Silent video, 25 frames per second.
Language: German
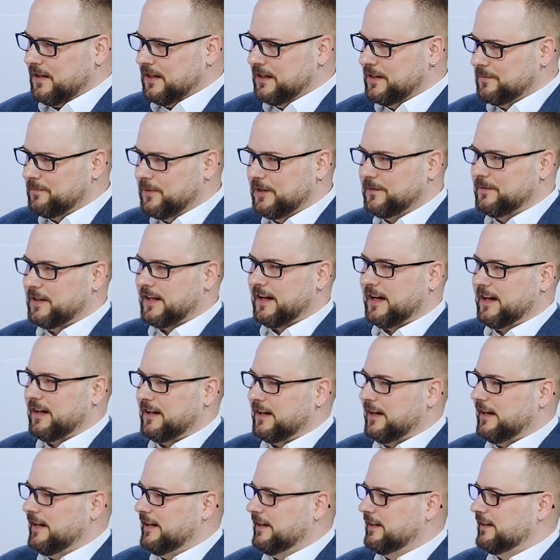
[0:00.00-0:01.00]
Ich bin da
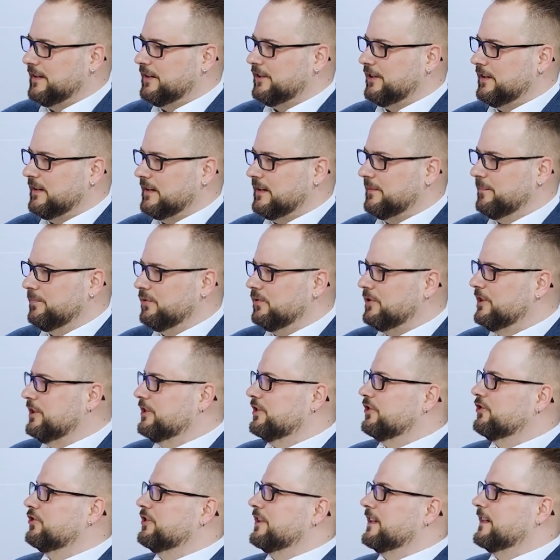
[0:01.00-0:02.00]
eigentlich in die
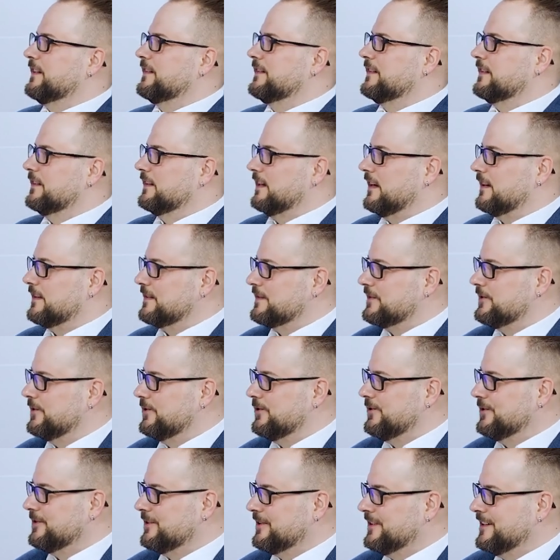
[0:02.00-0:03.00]
politische
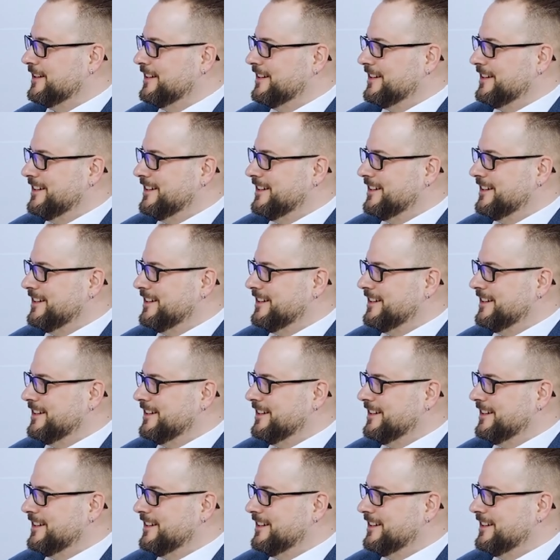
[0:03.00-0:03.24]
Resignation